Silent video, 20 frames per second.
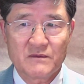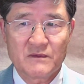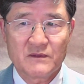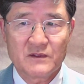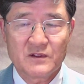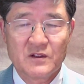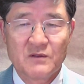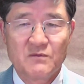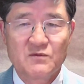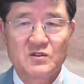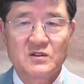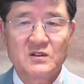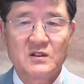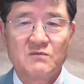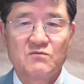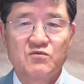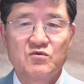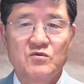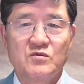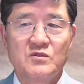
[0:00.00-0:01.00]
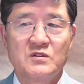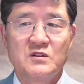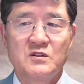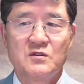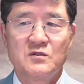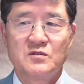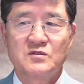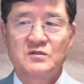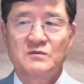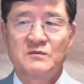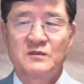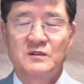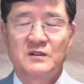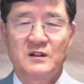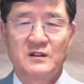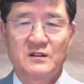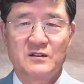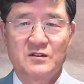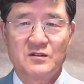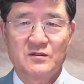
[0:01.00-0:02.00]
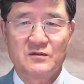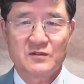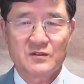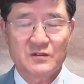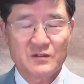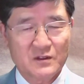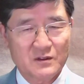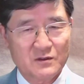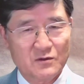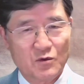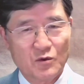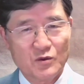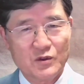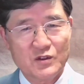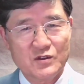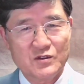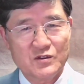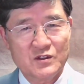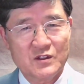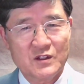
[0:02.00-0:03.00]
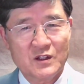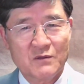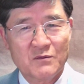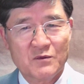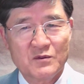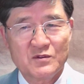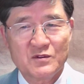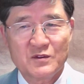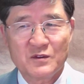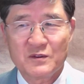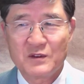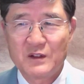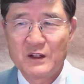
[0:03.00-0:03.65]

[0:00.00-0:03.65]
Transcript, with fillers: 그 엄청난 부흥을 이루었습니다. 그 고대 시대에 벌써